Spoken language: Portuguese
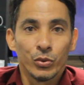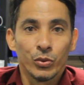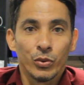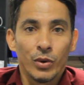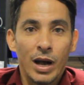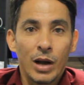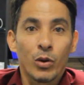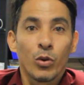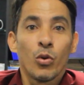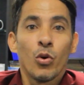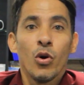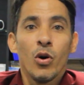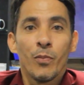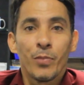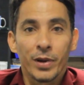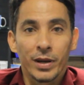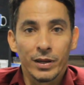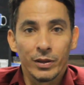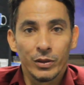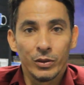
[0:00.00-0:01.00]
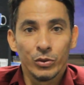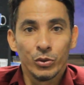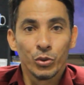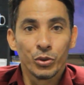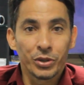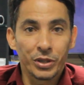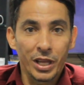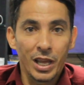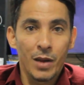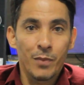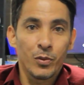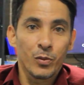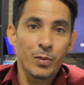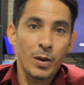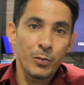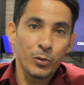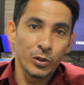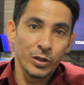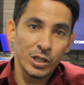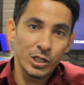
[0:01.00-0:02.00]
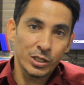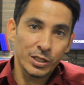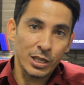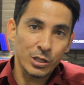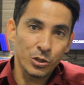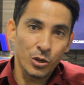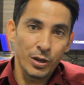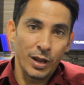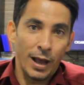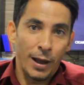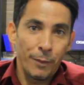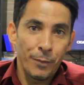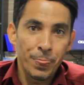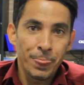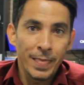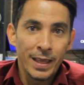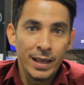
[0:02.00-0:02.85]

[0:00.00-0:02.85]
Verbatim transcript: o, a compra do tempo para poder estacionar.